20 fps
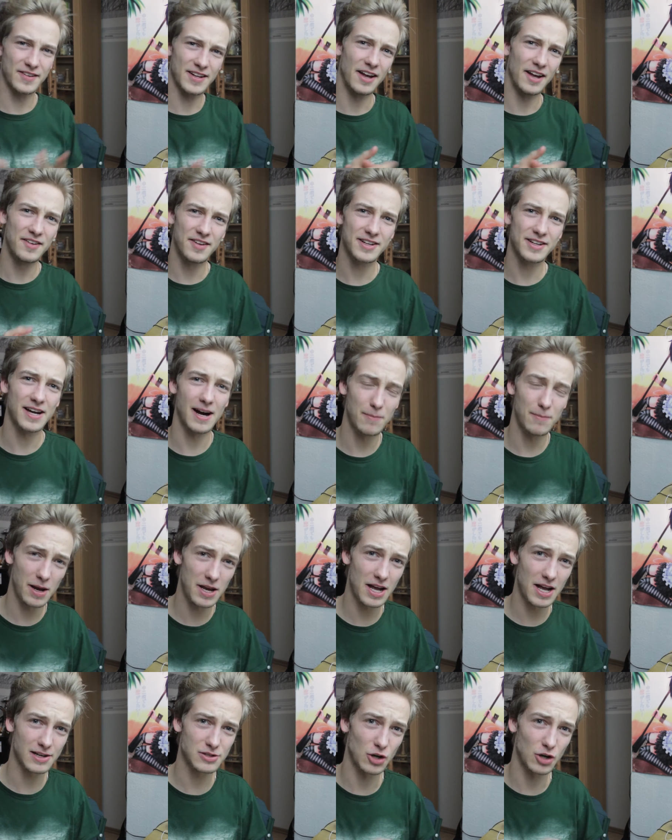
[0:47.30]
Ganze kam dann
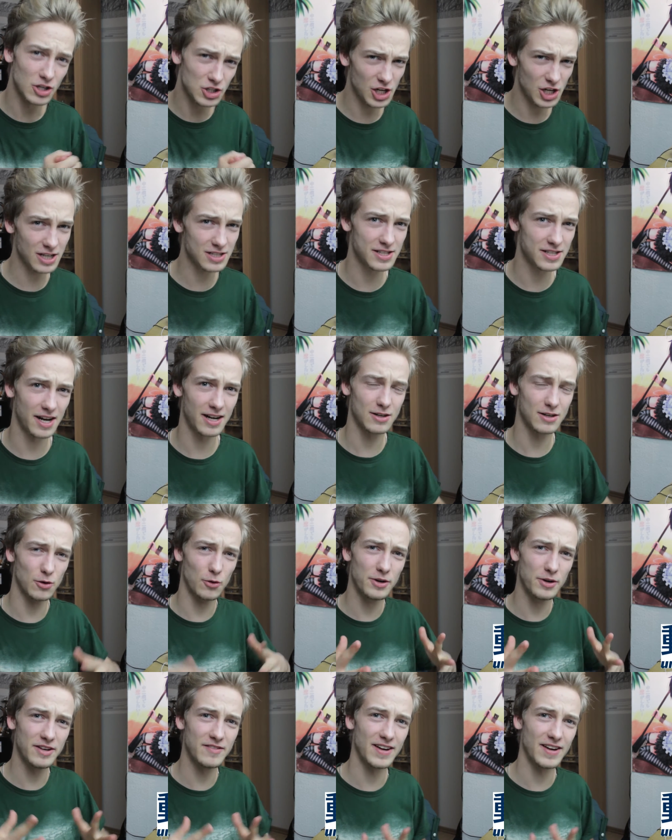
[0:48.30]
nach Deutschland dank
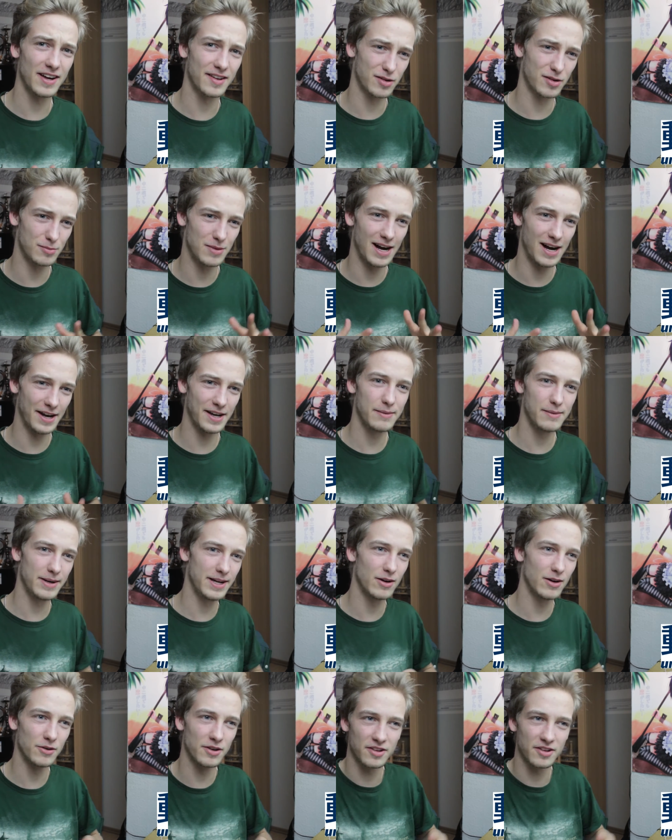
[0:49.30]
Universum
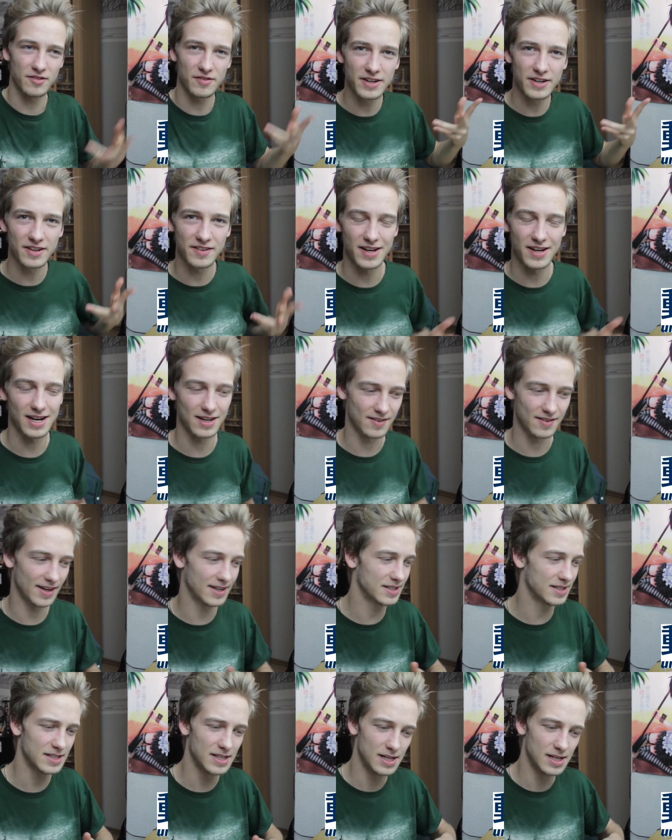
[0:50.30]
Anime und ist wie gesagt
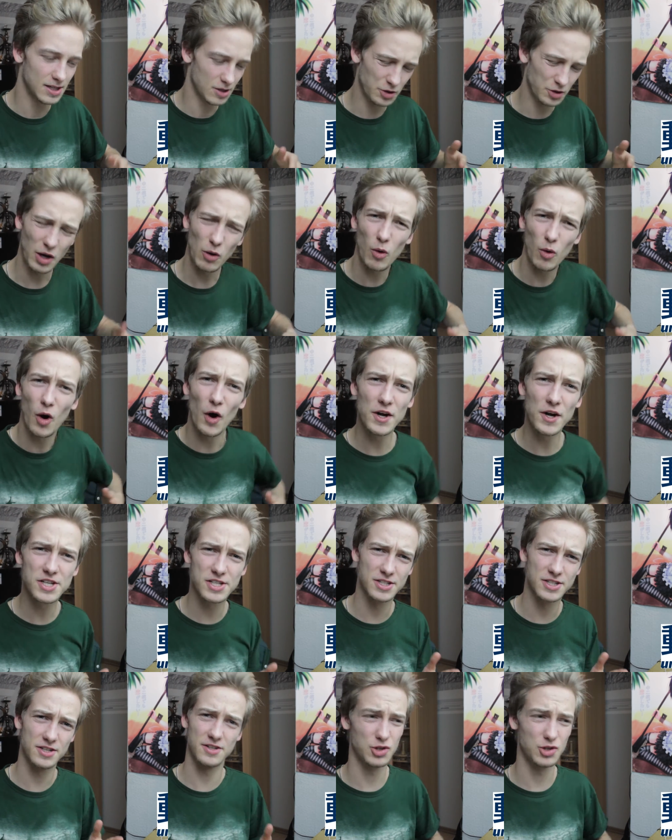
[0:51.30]
seit genau
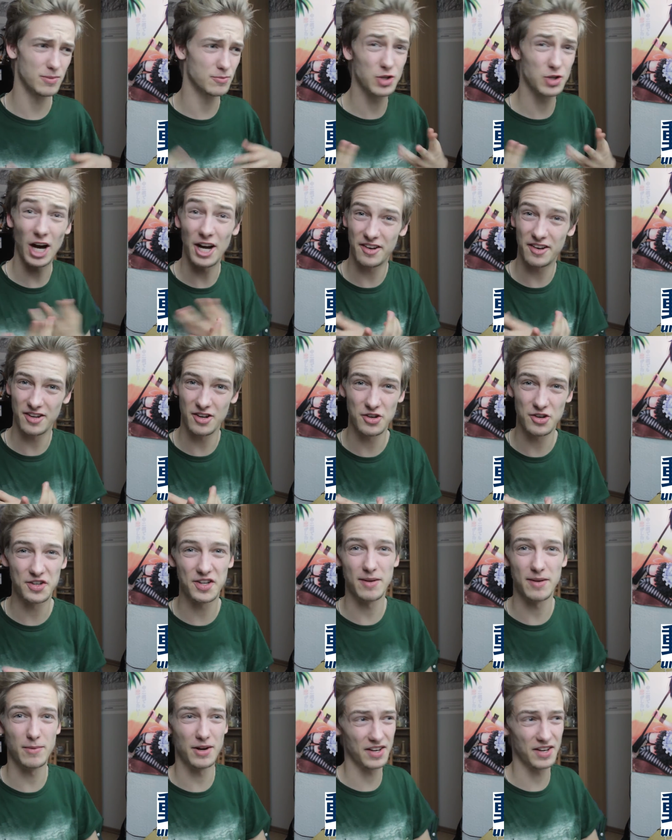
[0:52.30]
heute, dem 13.
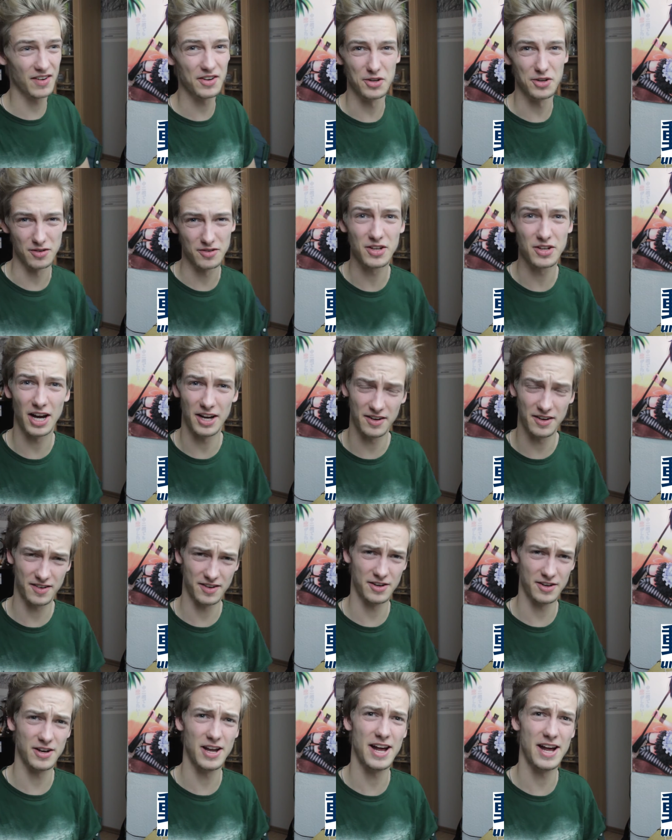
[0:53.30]
Dezember
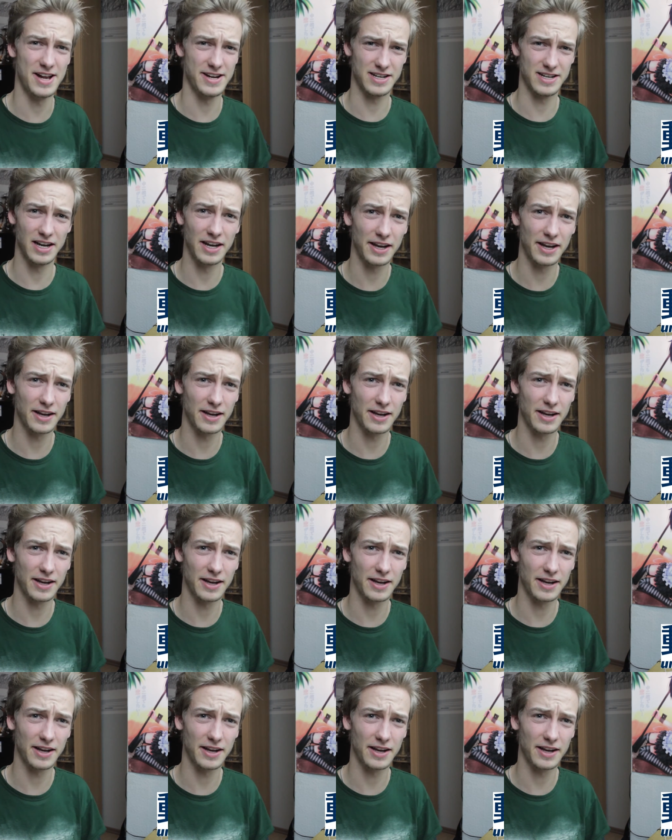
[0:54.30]
2013, erhältlich.